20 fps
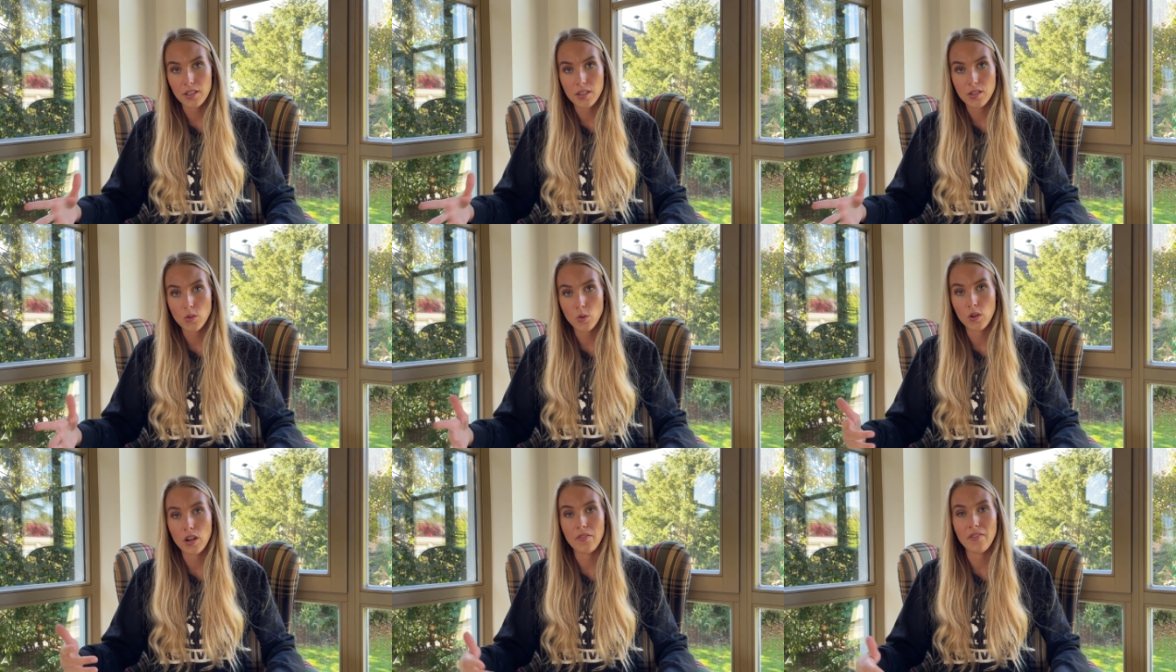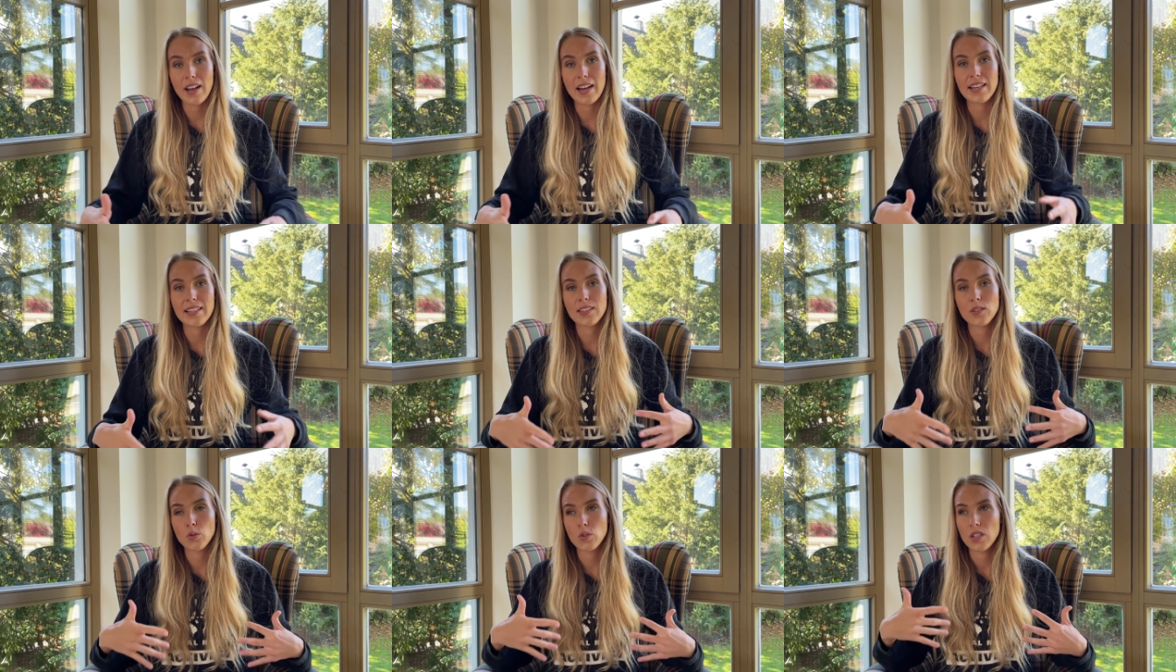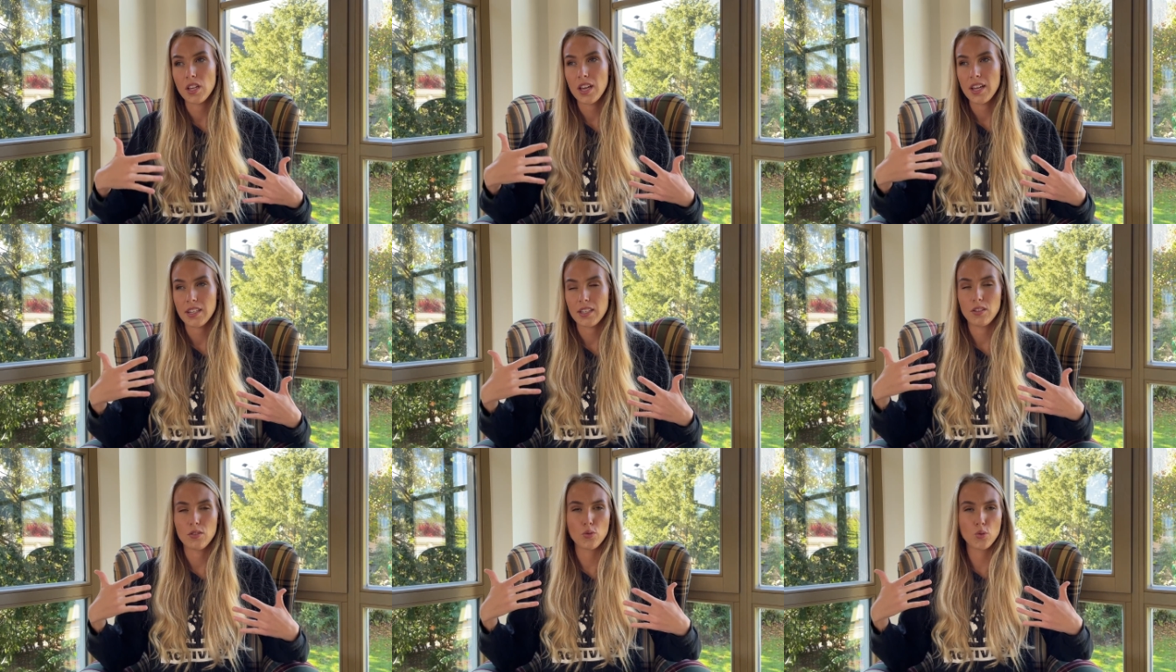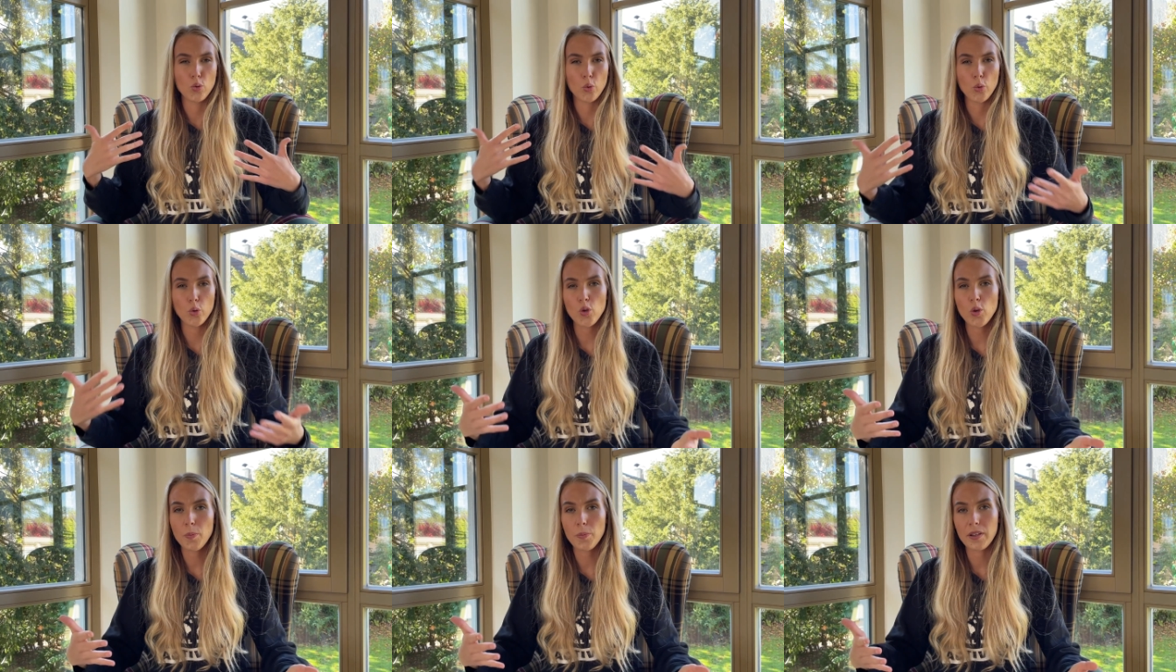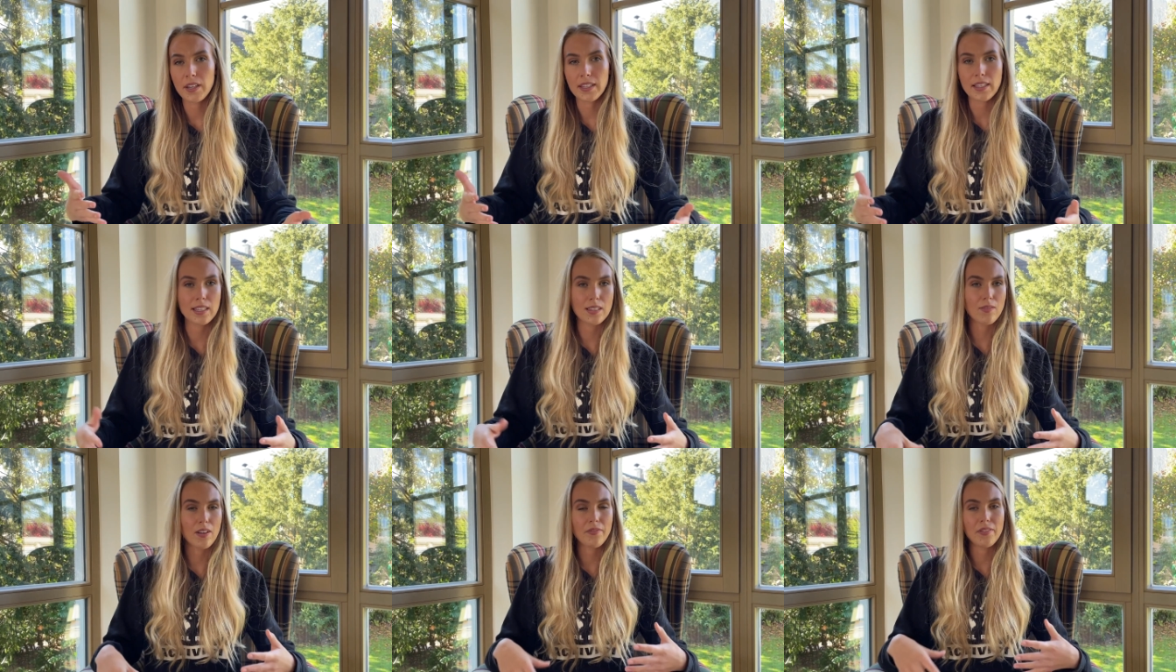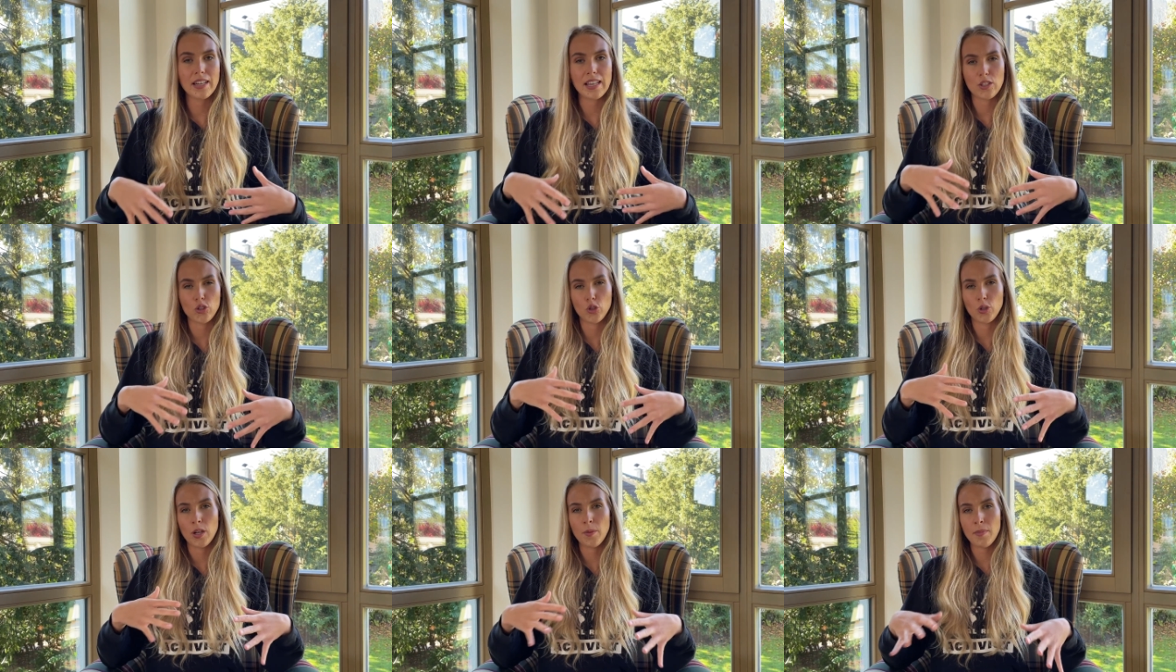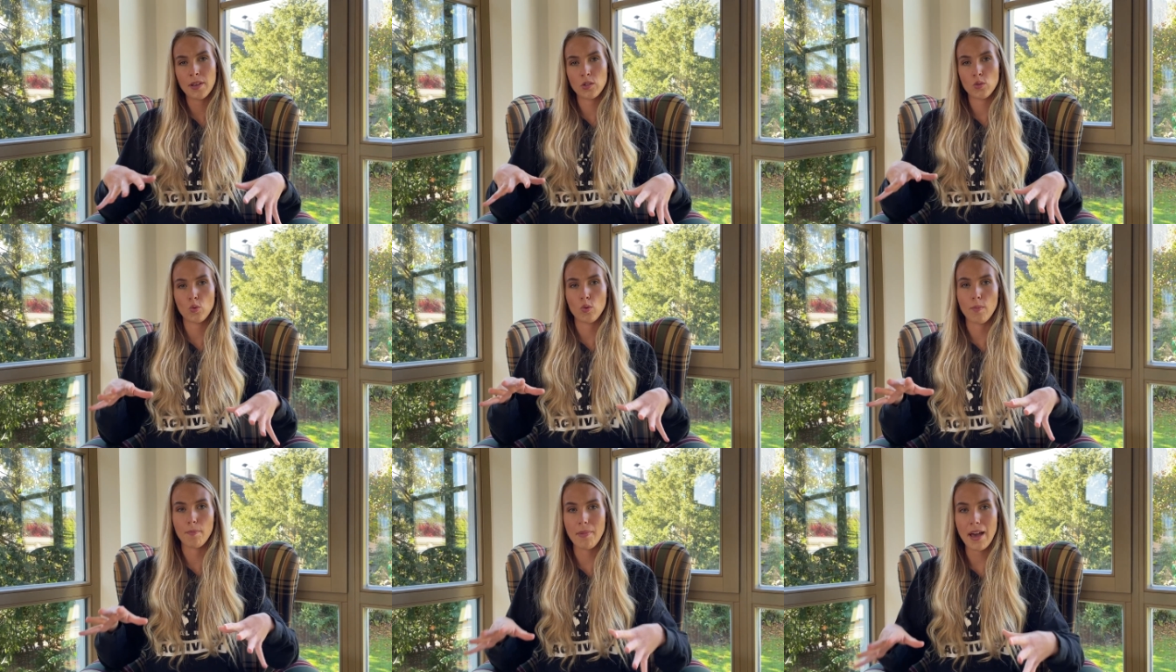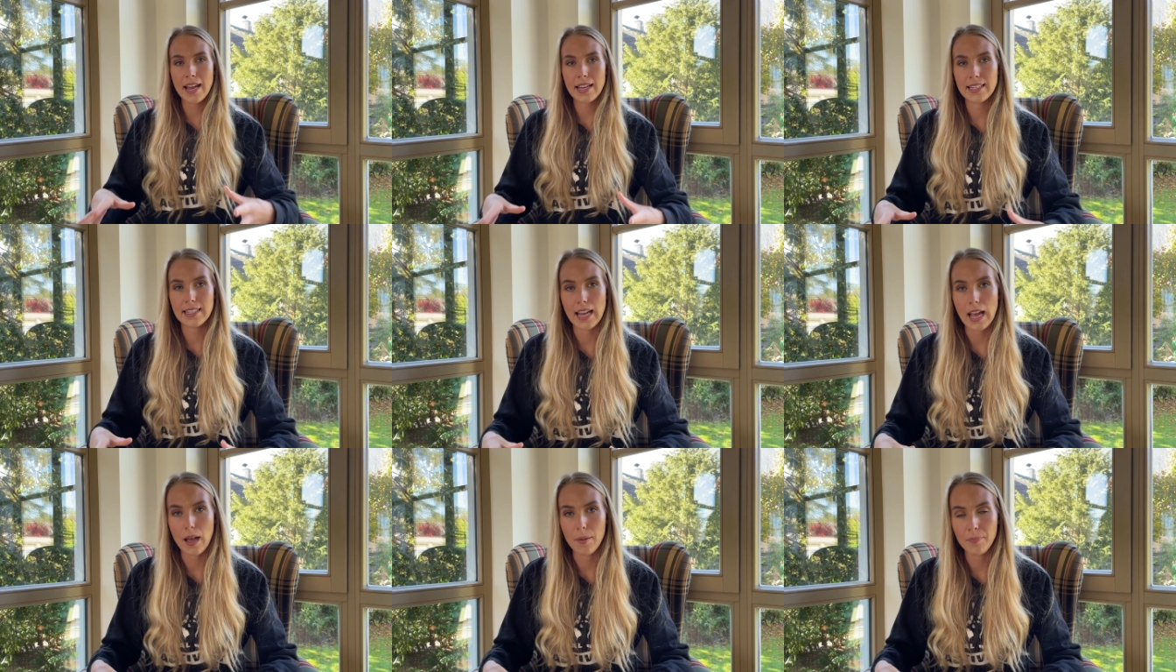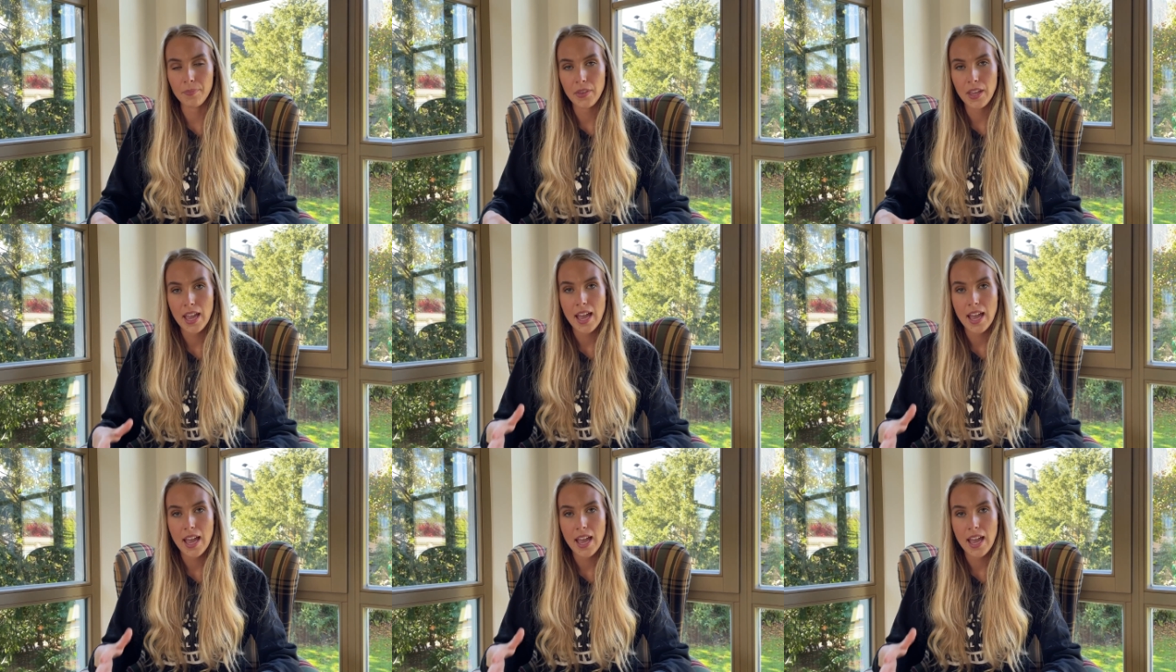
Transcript: ist oder weil es so üblich ist, weil wir das schon immer so gemacht haben,